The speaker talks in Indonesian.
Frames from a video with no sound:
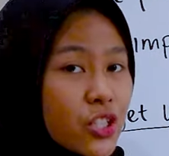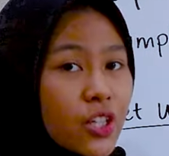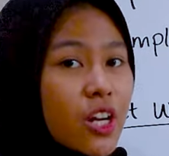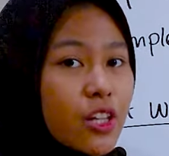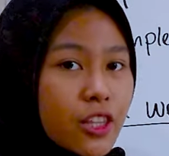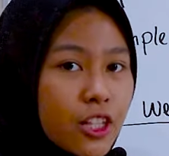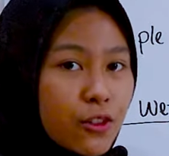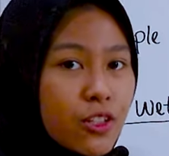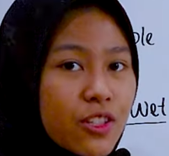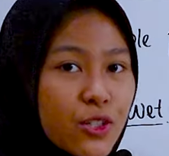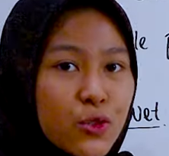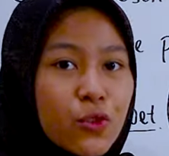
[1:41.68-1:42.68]
general
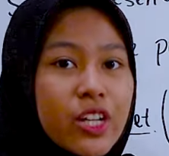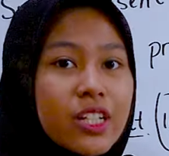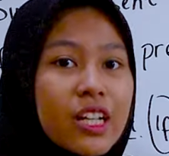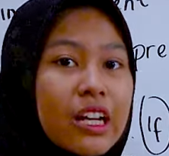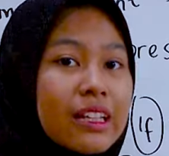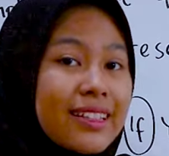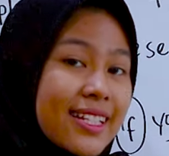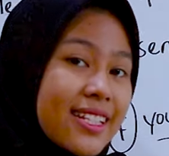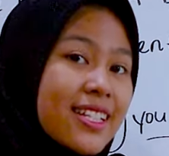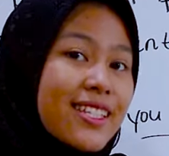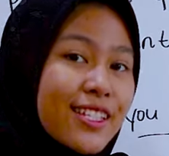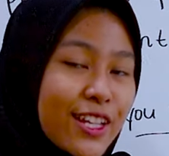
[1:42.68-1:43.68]
thrust sesuai dengan
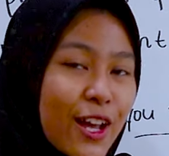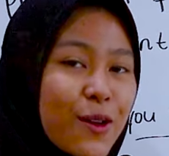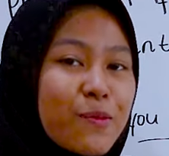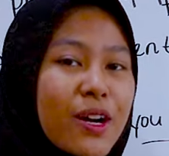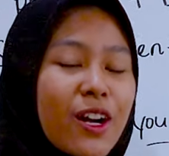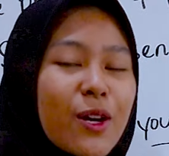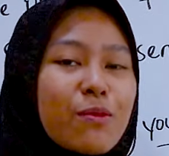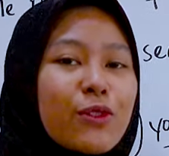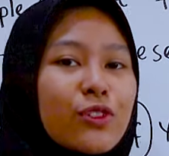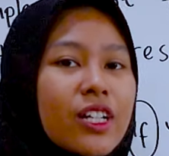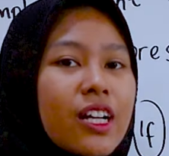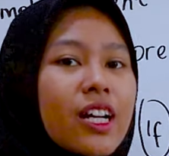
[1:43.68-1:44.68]
tensisnya, maka
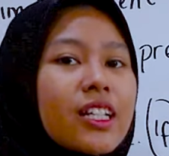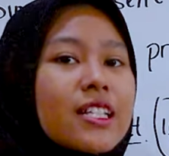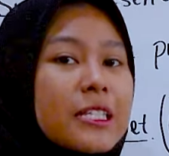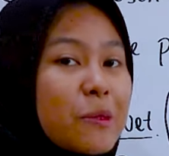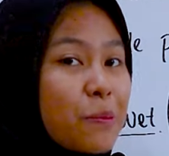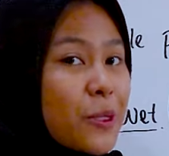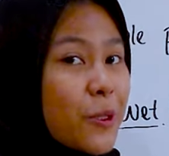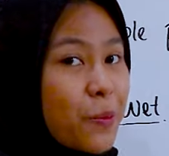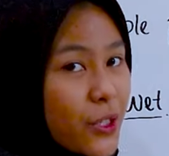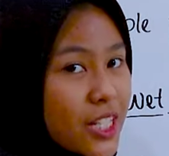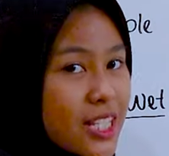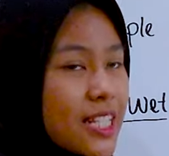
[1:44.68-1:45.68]
menggunakan simple
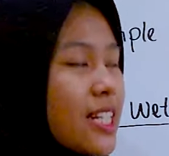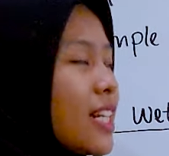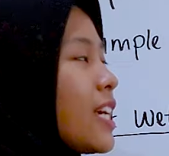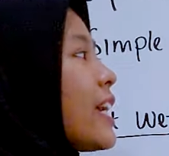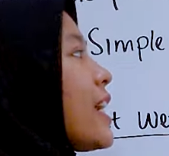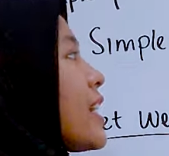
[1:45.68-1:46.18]
present.